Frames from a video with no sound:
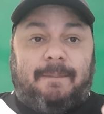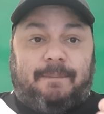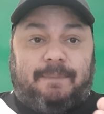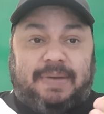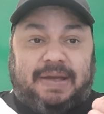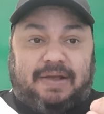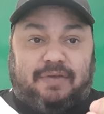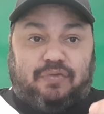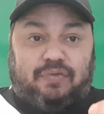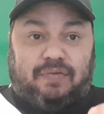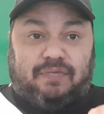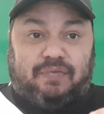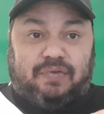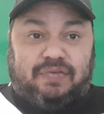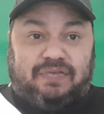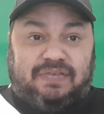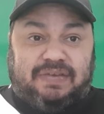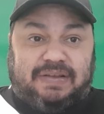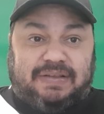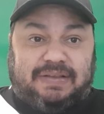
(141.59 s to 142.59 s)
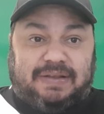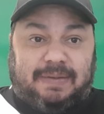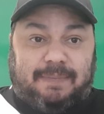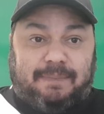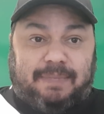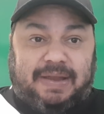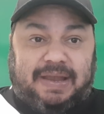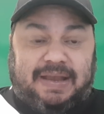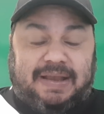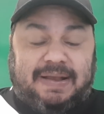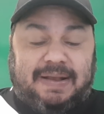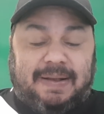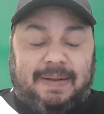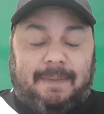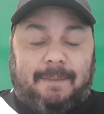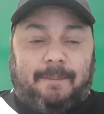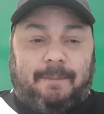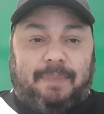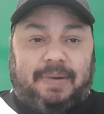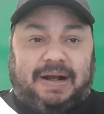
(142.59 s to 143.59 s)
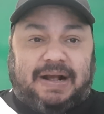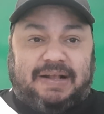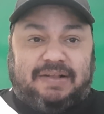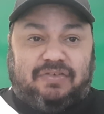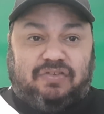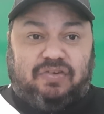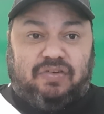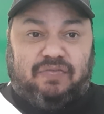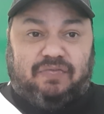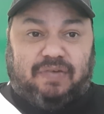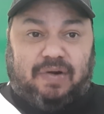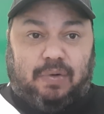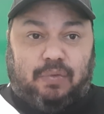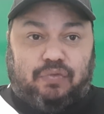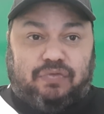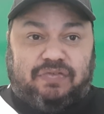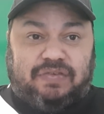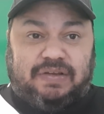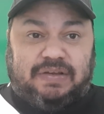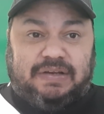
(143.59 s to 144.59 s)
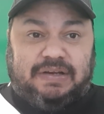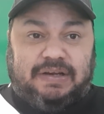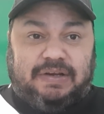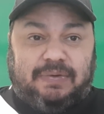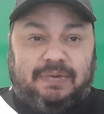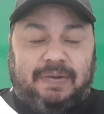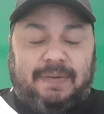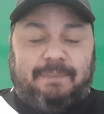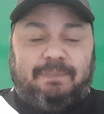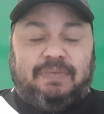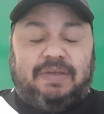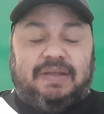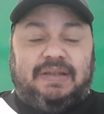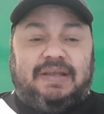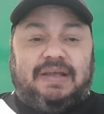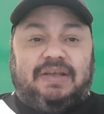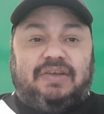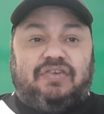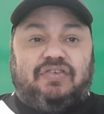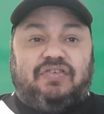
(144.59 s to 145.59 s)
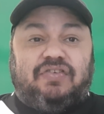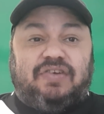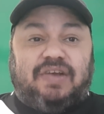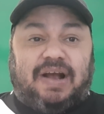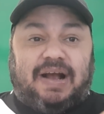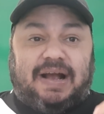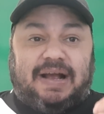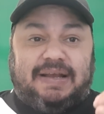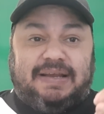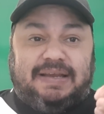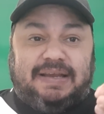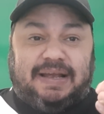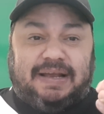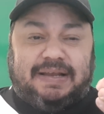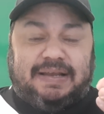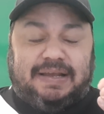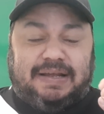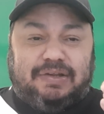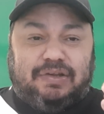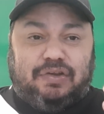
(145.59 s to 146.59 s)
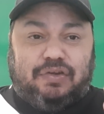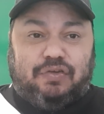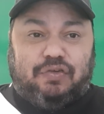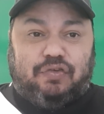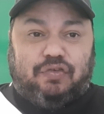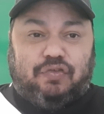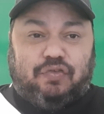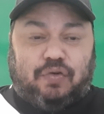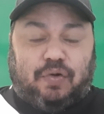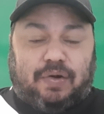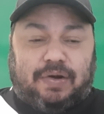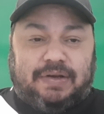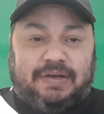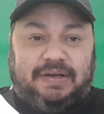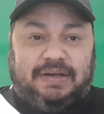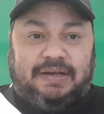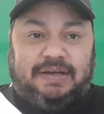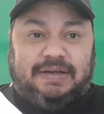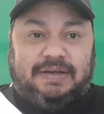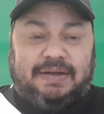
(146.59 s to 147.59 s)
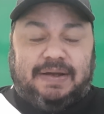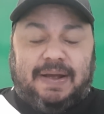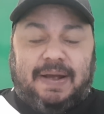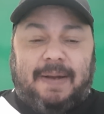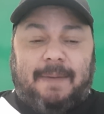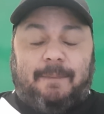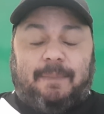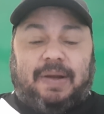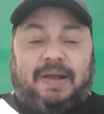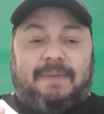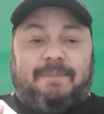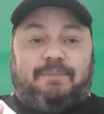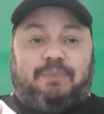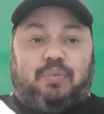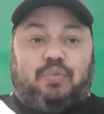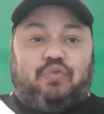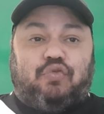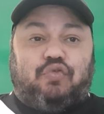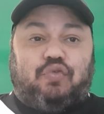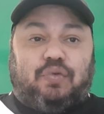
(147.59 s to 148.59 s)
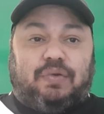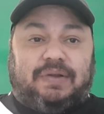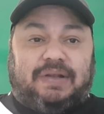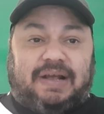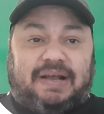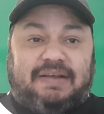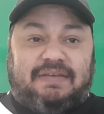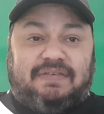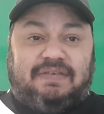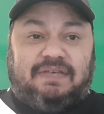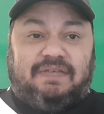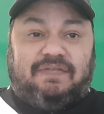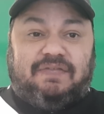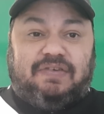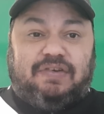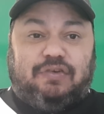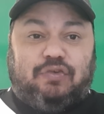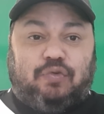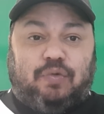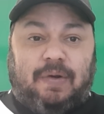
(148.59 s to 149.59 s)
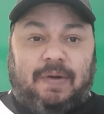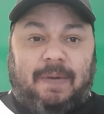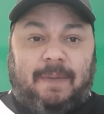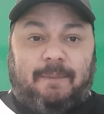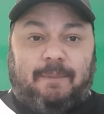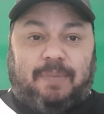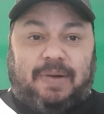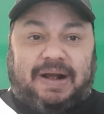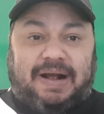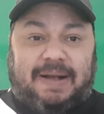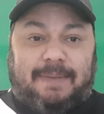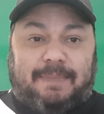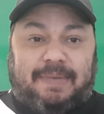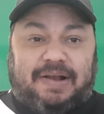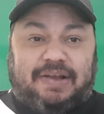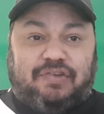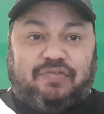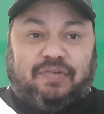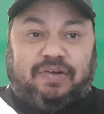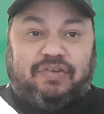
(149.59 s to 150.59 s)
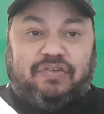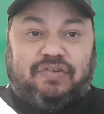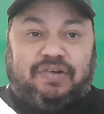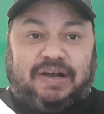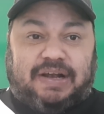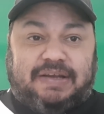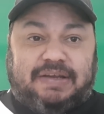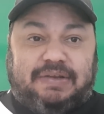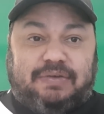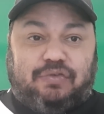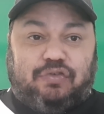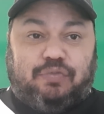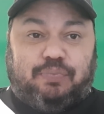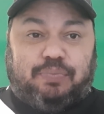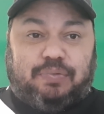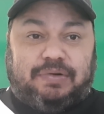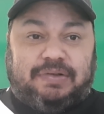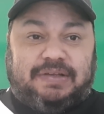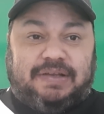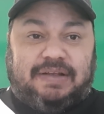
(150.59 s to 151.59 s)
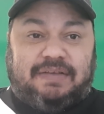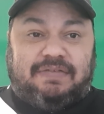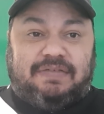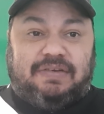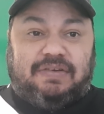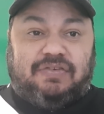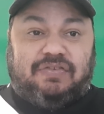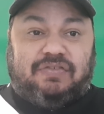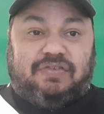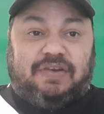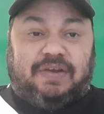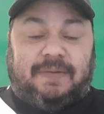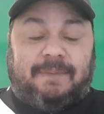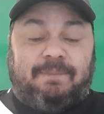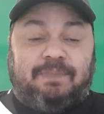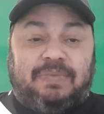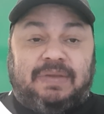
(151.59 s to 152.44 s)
Peço a você também para ativar o sininho e deixar aí aquele joinha para impulsionar esse vídeo para mais vascaínos poder assistir.